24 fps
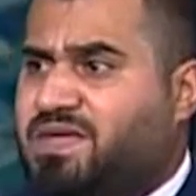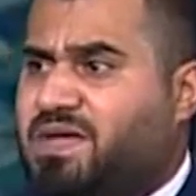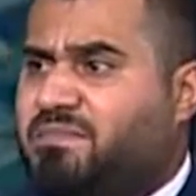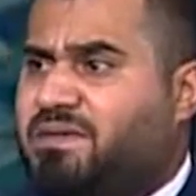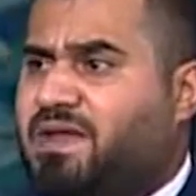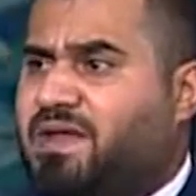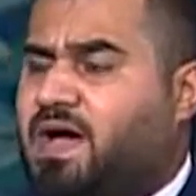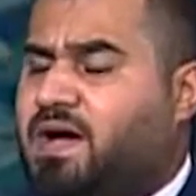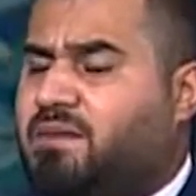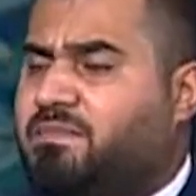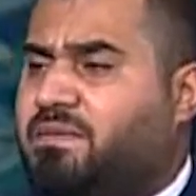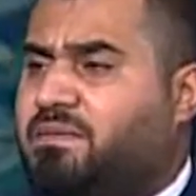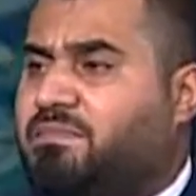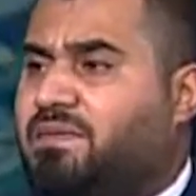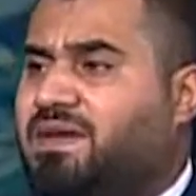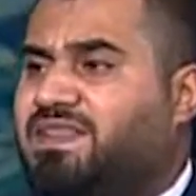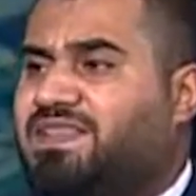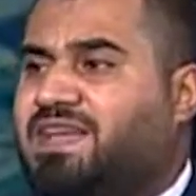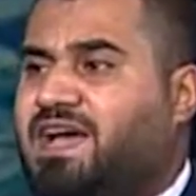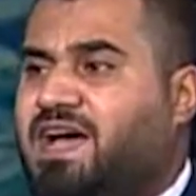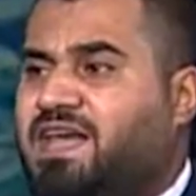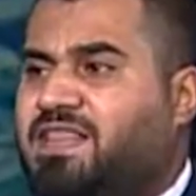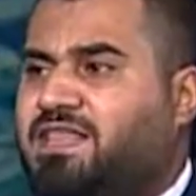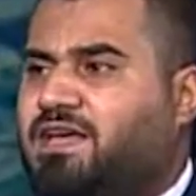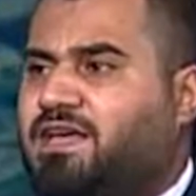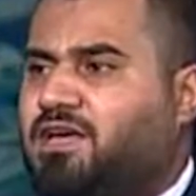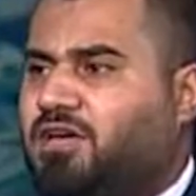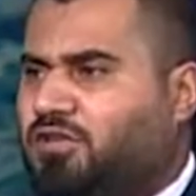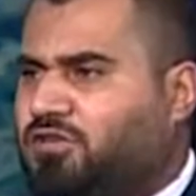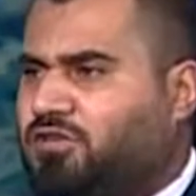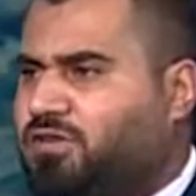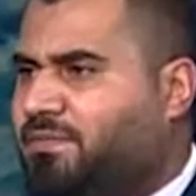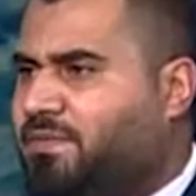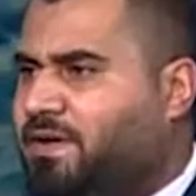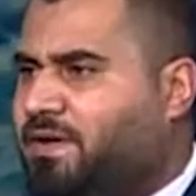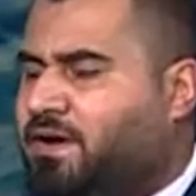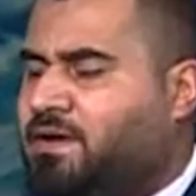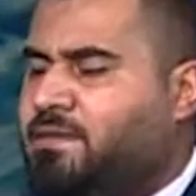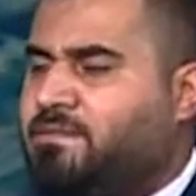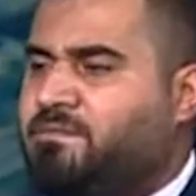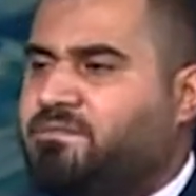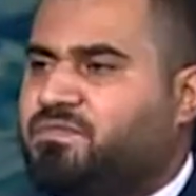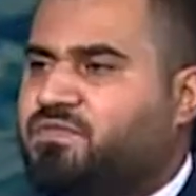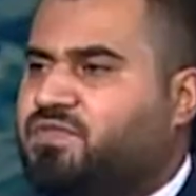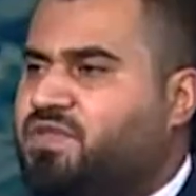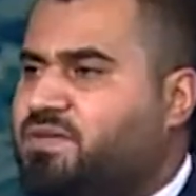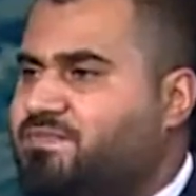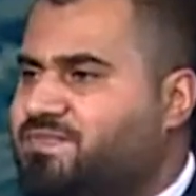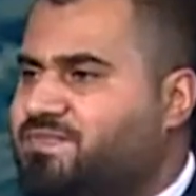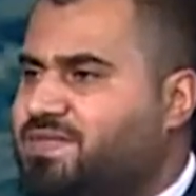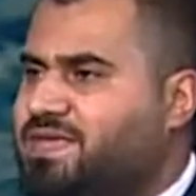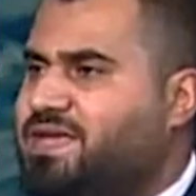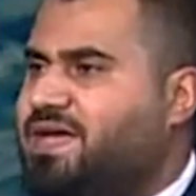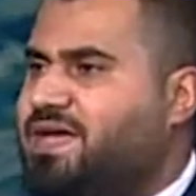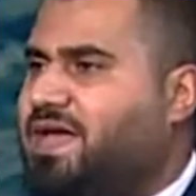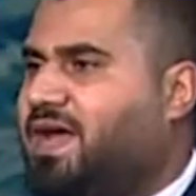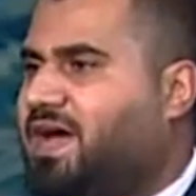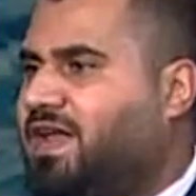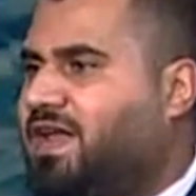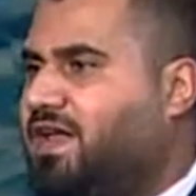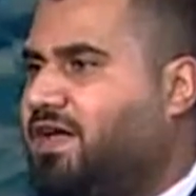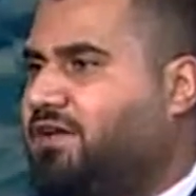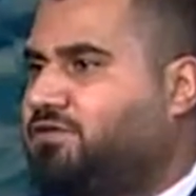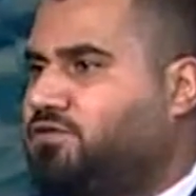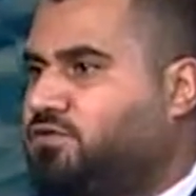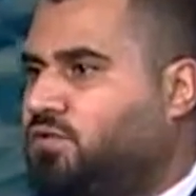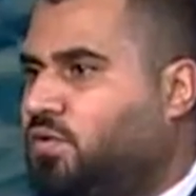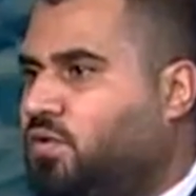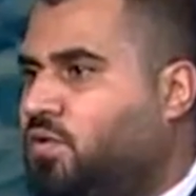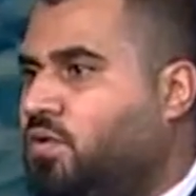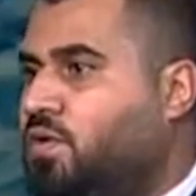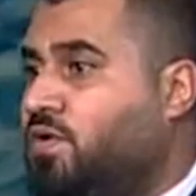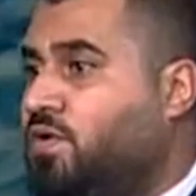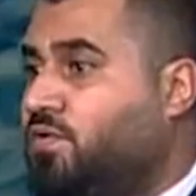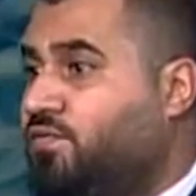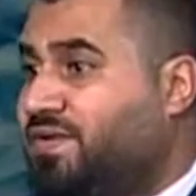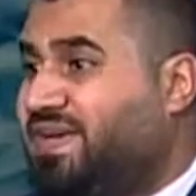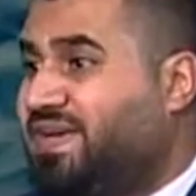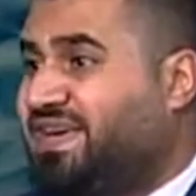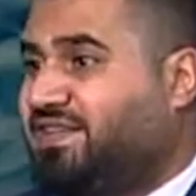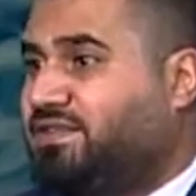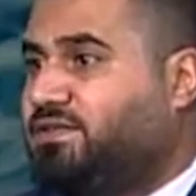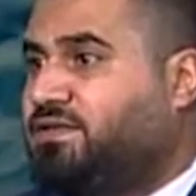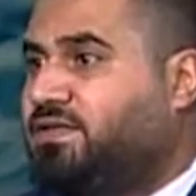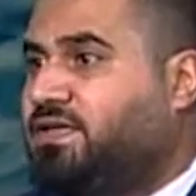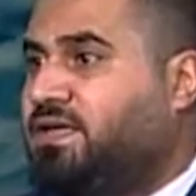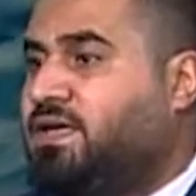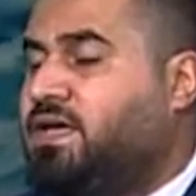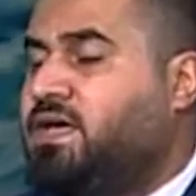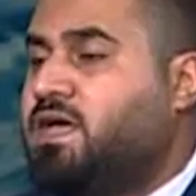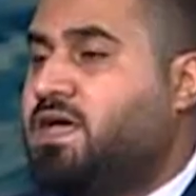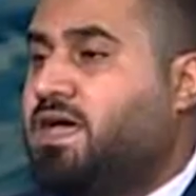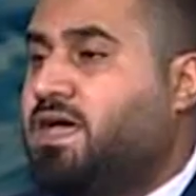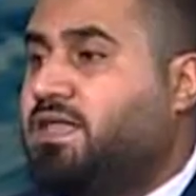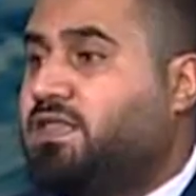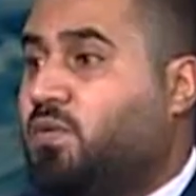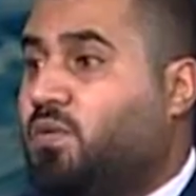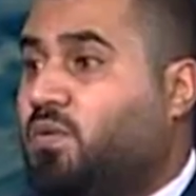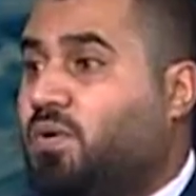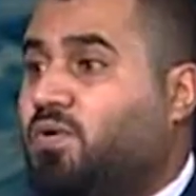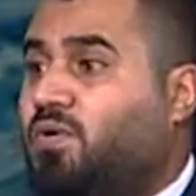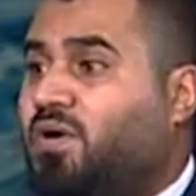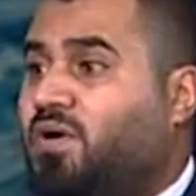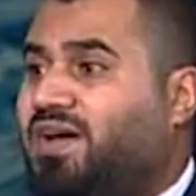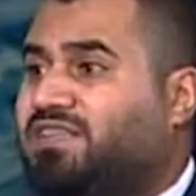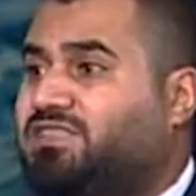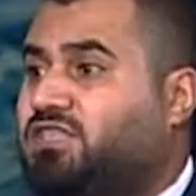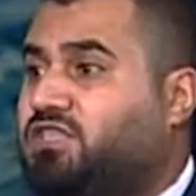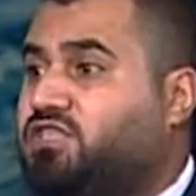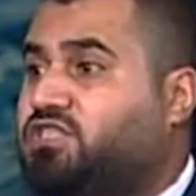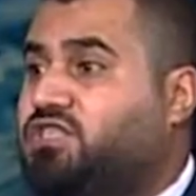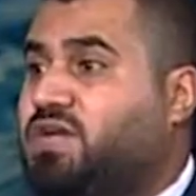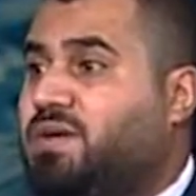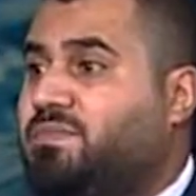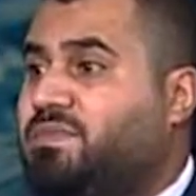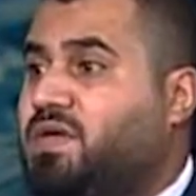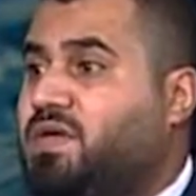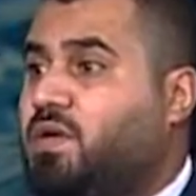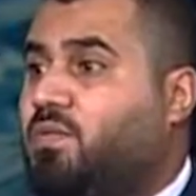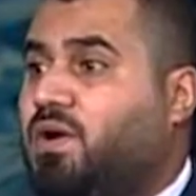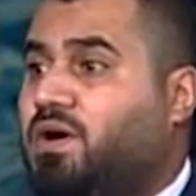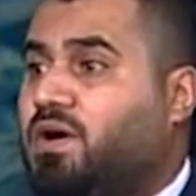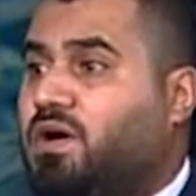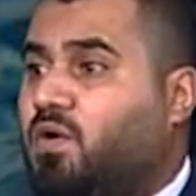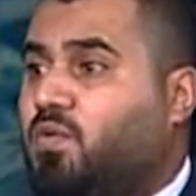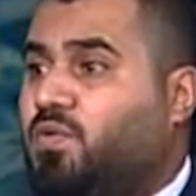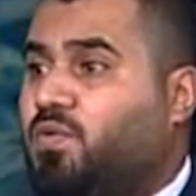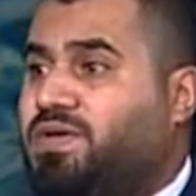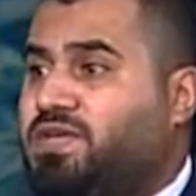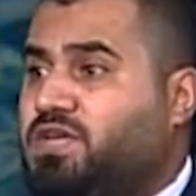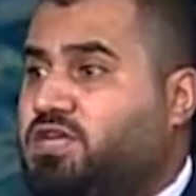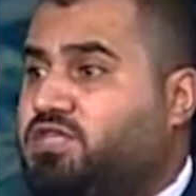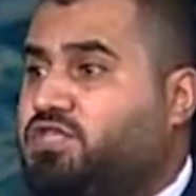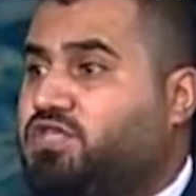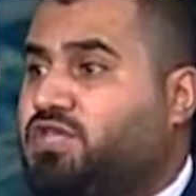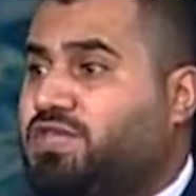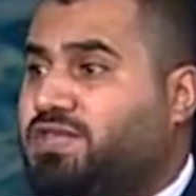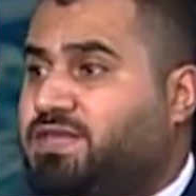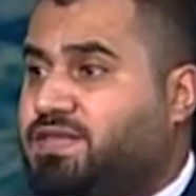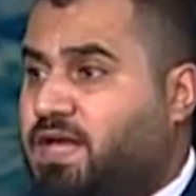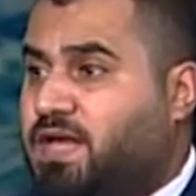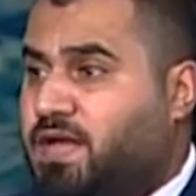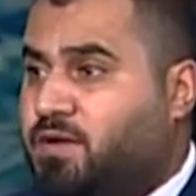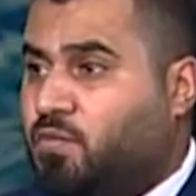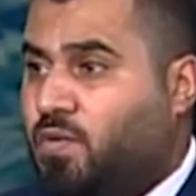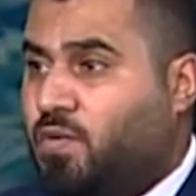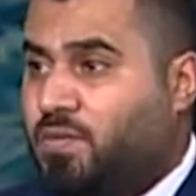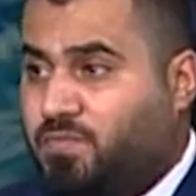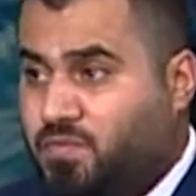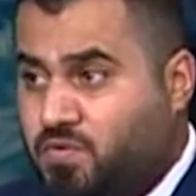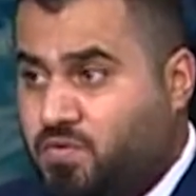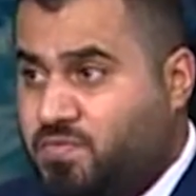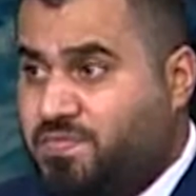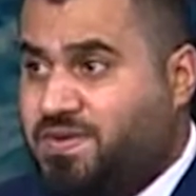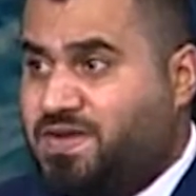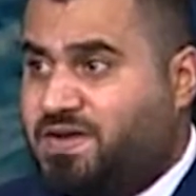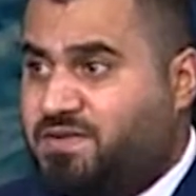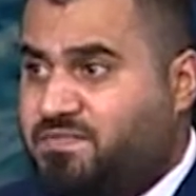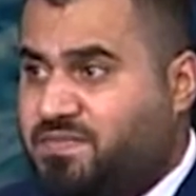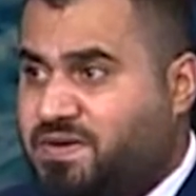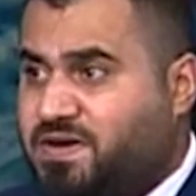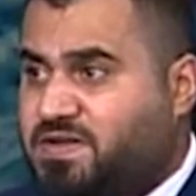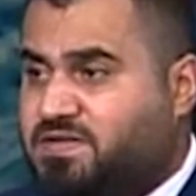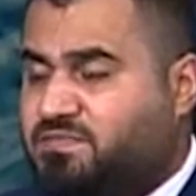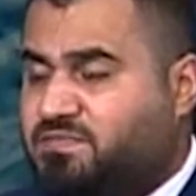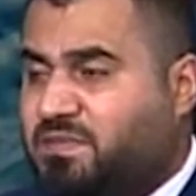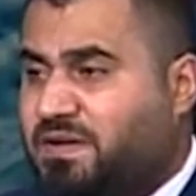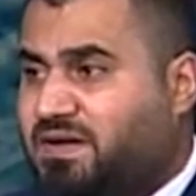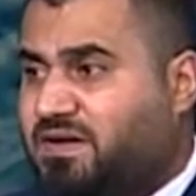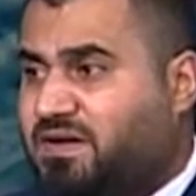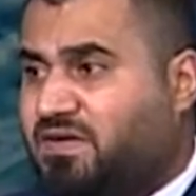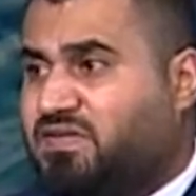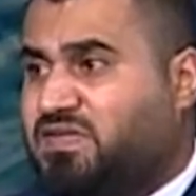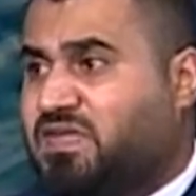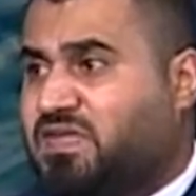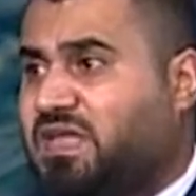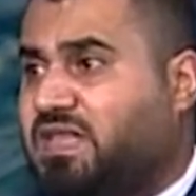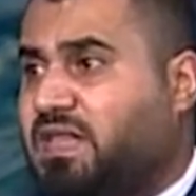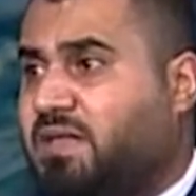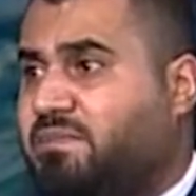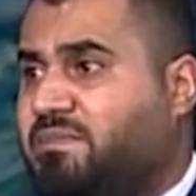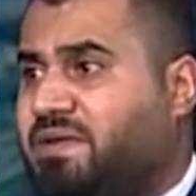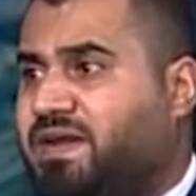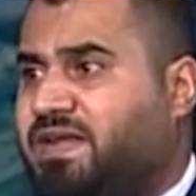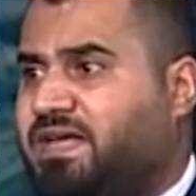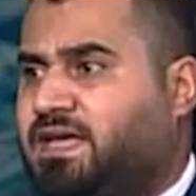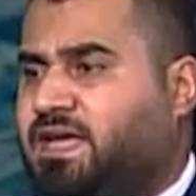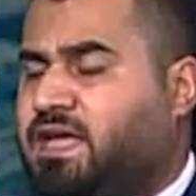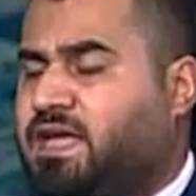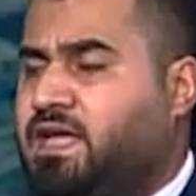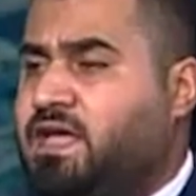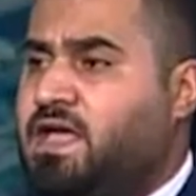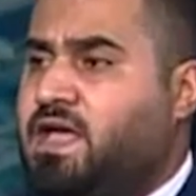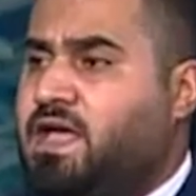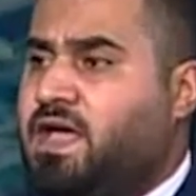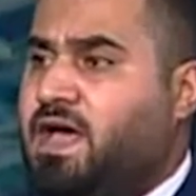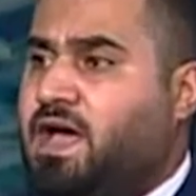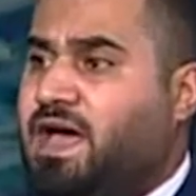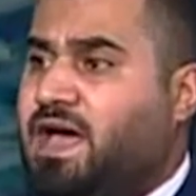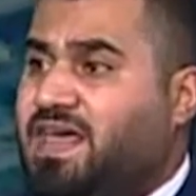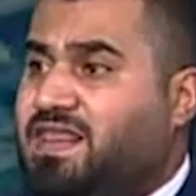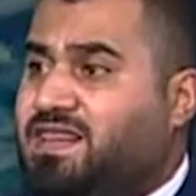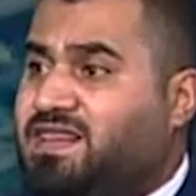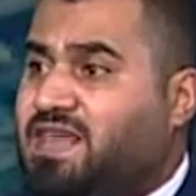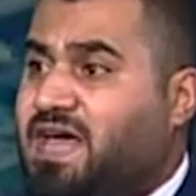بالعام الماضي هذا يعتبر ضمنيا على أنه في عندي توقعات إيجابية وقوية جدا وبومينج بالنسبة للاقتصاد الأمريكي آه،